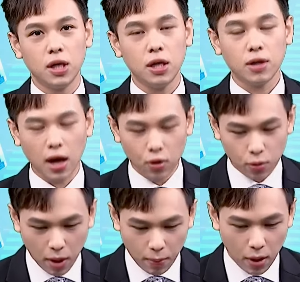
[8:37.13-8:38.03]
一档股
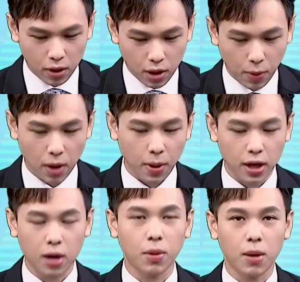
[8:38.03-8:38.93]
票报个一百趴、
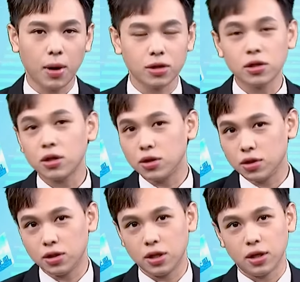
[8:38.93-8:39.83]
两百趴，这你
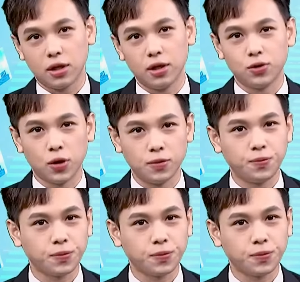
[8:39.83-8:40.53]
自己也可以赚。